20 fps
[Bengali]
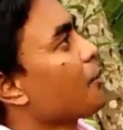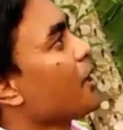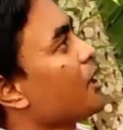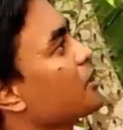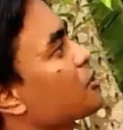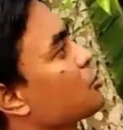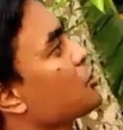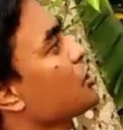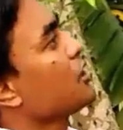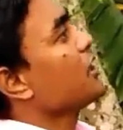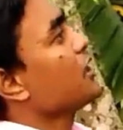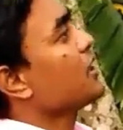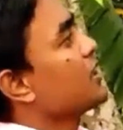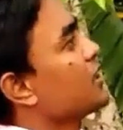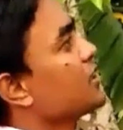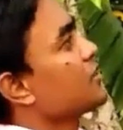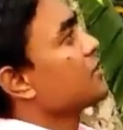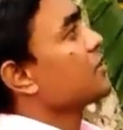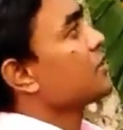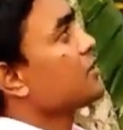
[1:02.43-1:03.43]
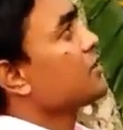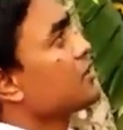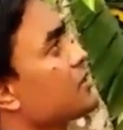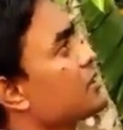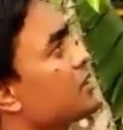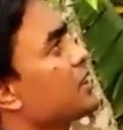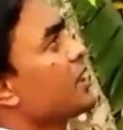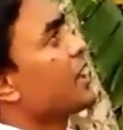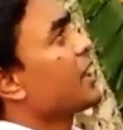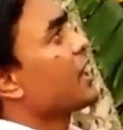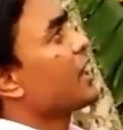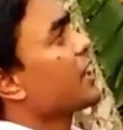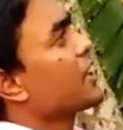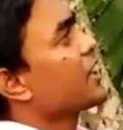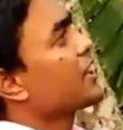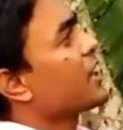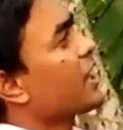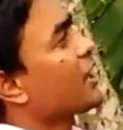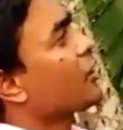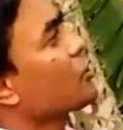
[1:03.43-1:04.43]
আমরা যদি
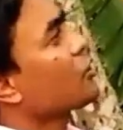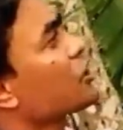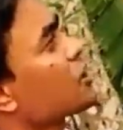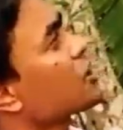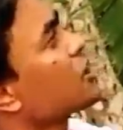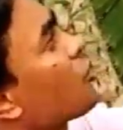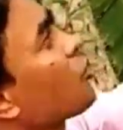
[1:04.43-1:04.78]
এখানে দেখানোর